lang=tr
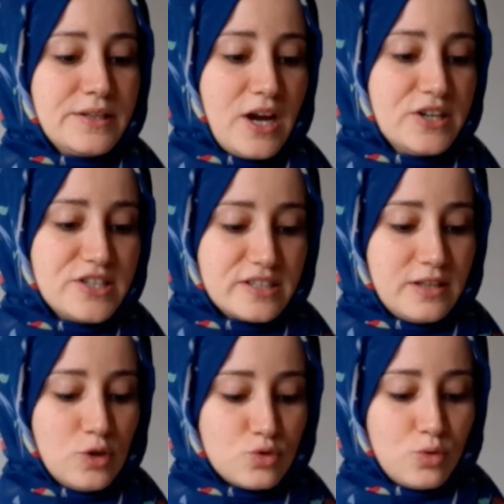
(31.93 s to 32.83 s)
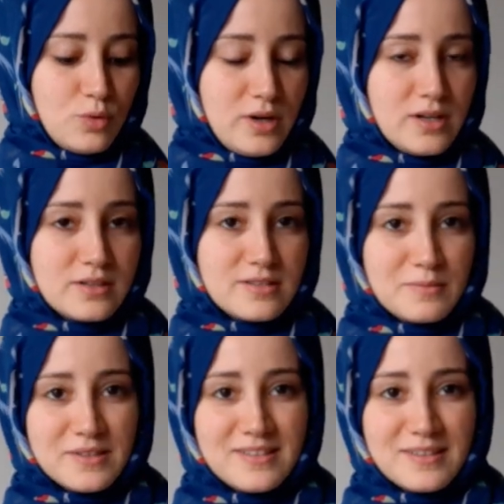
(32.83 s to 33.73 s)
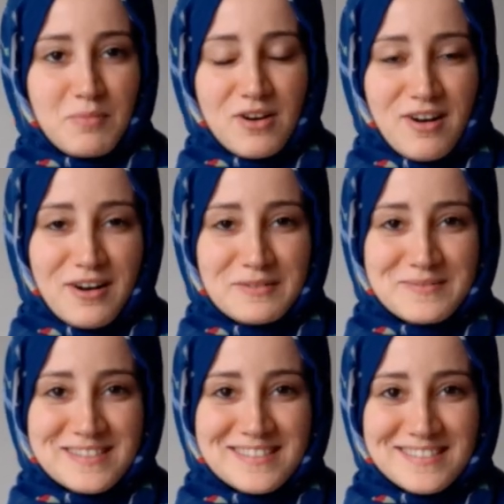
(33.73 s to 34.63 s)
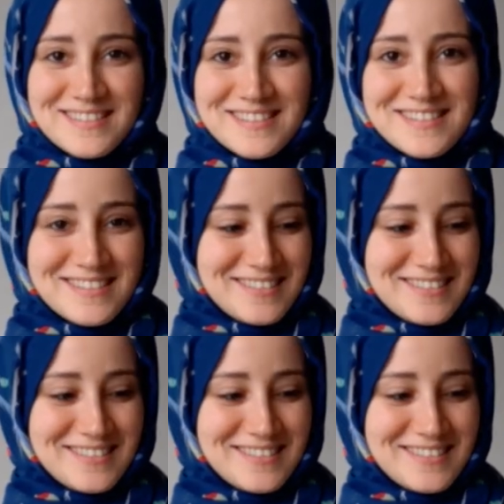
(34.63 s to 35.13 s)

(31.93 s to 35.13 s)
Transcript: Gerçekten çok karizmatik. Bakar mısınız?